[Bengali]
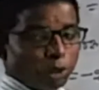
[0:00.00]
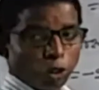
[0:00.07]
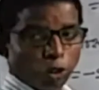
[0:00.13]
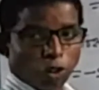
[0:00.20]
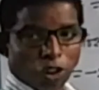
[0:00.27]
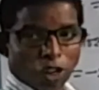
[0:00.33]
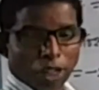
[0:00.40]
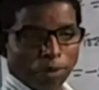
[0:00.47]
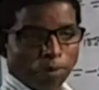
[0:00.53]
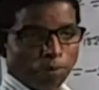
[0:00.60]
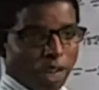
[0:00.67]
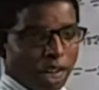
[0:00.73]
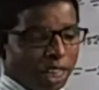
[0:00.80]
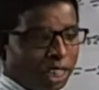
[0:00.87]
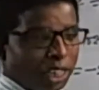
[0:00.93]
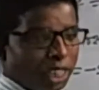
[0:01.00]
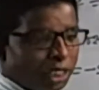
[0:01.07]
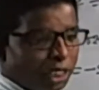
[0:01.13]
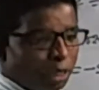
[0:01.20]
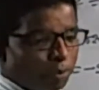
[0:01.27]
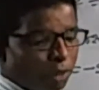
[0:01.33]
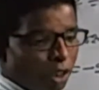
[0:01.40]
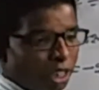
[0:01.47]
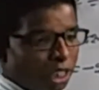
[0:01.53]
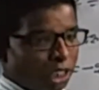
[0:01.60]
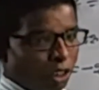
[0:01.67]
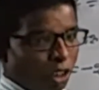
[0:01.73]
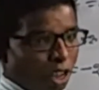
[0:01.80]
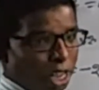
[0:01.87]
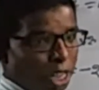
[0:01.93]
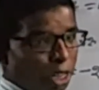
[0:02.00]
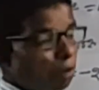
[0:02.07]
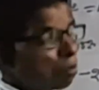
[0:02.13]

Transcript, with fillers: বিয়োগ হয় ভাগের ক্ষেত্রে পাওয়ার কি হয়